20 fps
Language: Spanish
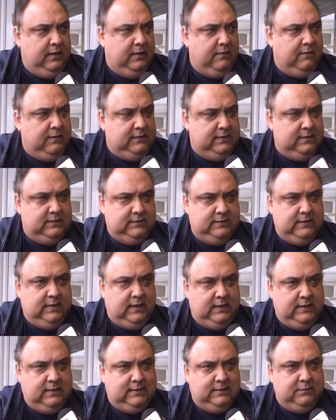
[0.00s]
bien
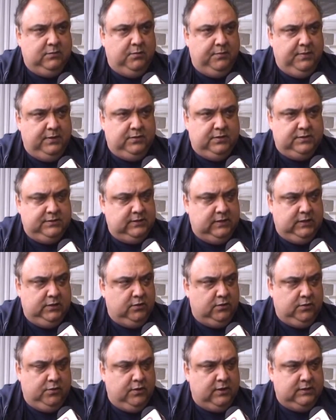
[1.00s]
abastecidas en este momento, así
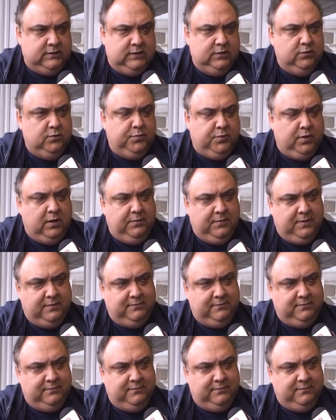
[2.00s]
que no creo que haya ningún